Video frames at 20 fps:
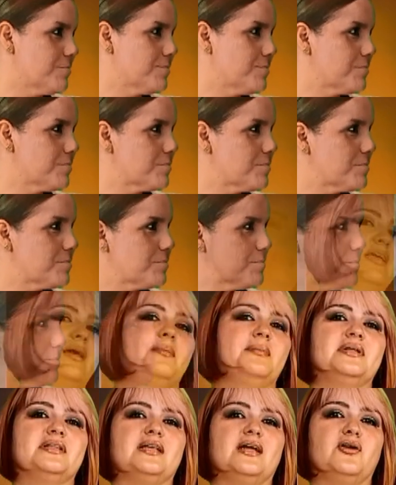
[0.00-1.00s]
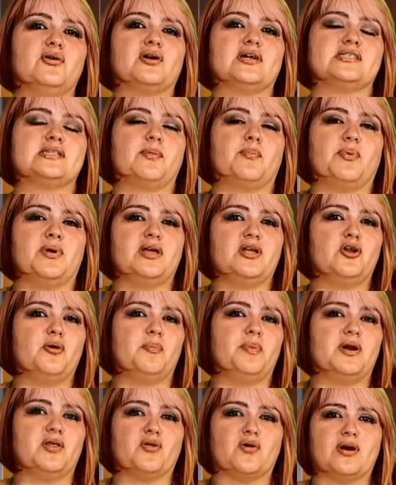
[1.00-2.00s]
Definitivamente lo que se puede no
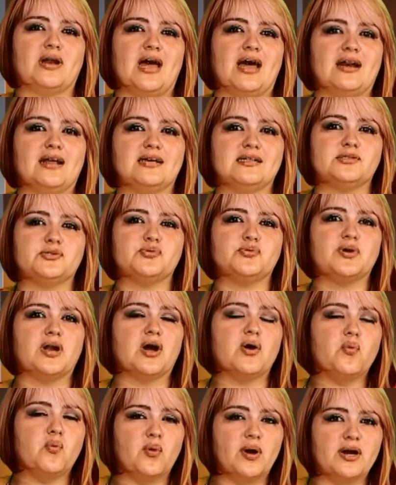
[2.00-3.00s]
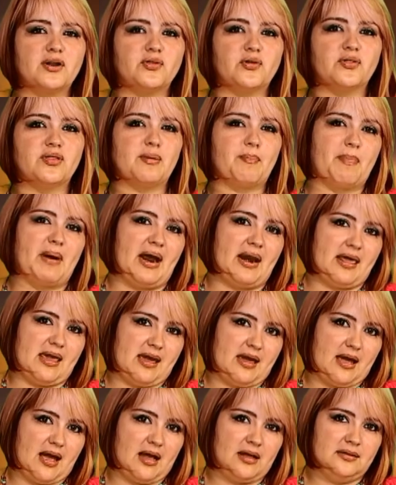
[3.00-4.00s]
perdonar es un acuerdo de
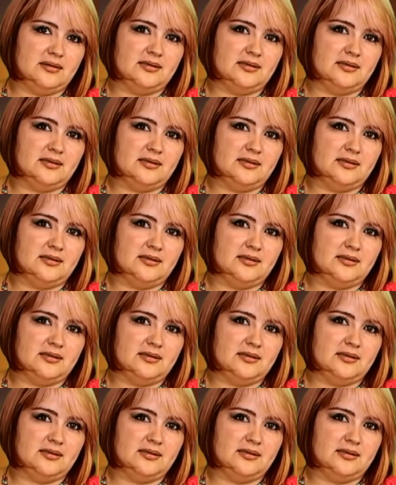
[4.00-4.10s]
pareja.